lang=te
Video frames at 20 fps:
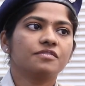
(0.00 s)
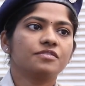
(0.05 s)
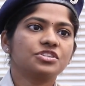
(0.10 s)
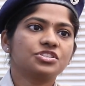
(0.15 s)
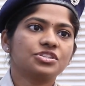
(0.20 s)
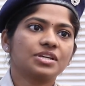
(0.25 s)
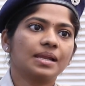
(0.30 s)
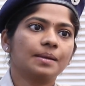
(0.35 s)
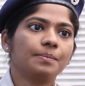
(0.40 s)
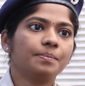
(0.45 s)

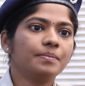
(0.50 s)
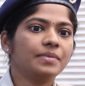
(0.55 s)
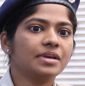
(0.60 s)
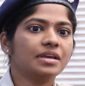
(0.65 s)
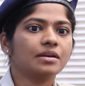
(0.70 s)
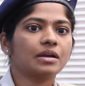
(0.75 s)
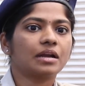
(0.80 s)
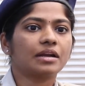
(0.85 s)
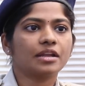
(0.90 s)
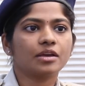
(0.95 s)
విచ్ హెల్ప్
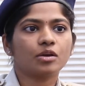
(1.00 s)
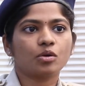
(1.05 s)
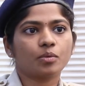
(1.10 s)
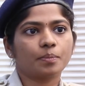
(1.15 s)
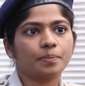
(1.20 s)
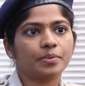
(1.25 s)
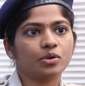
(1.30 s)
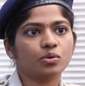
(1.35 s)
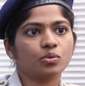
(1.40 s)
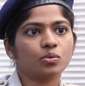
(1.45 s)
మీ అంటే
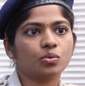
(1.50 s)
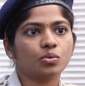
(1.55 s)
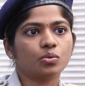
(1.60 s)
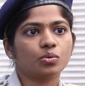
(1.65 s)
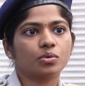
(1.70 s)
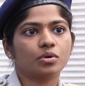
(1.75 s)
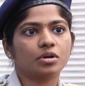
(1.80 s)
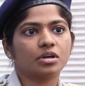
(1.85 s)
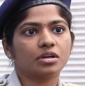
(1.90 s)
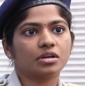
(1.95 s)
ఇప్పుడు
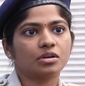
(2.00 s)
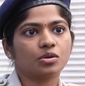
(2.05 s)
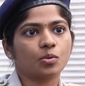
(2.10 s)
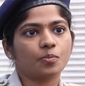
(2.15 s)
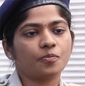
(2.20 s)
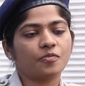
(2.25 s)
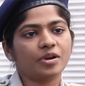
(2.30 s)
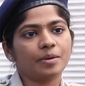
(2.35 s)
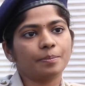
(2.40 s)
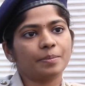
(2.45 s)

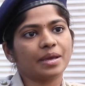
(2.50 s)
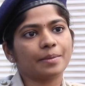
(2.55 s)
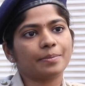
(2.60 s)
గ్రూప్ వన్